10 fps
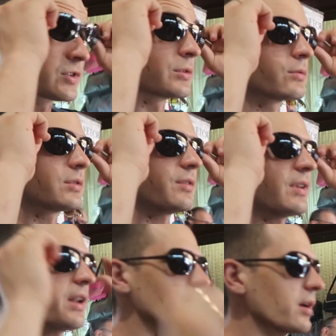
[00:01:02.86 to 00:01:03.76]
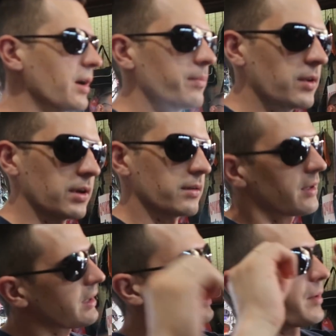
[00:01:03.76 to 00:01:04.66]
ну, удивительно, но я как нет,
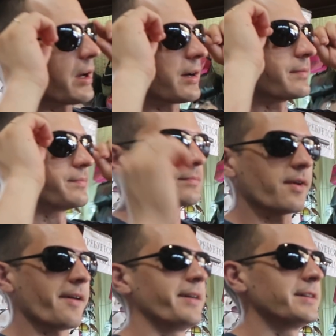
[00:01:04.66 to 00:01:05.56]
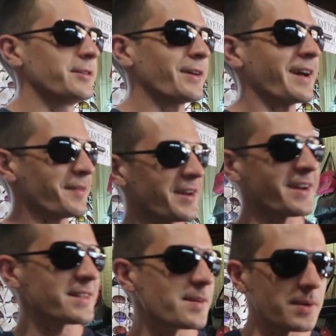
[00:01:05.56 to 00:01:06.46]
я понимаю. Ну, я как
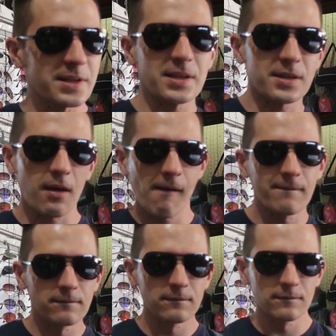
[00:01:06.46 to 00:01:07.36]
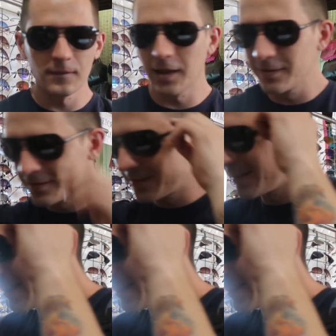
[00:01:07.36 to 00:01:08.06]
американский полицейский. Ну, не очень.